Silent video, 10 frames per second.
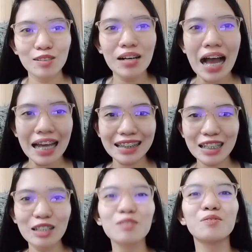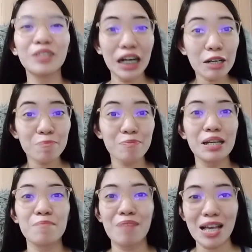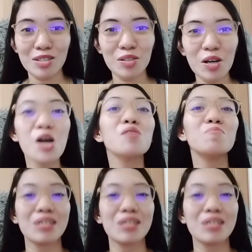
So kahit anong work, pinapasok ko,